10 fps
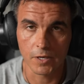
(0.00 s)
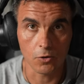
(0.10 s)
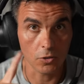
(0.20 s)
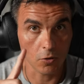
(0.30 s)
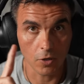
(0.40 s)

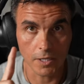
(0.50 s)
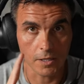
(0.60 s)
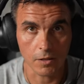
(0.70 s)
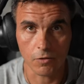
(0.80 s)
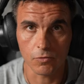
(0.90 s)
No tengo la
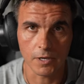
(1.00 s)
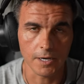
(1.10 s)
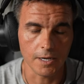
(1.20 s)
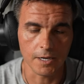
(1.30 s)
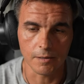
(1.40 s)
detección de
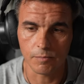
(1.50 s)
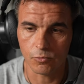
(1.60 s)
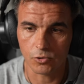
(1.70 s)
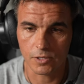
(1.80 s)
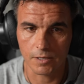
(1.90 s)
cara
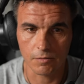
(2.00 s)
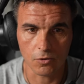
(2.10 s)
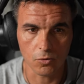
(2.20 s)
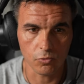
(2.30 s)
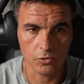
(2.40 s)
puesta,
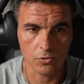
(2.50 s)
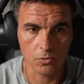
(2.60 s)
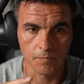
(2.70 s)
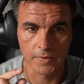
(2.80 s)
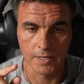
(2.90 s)
tengo puesto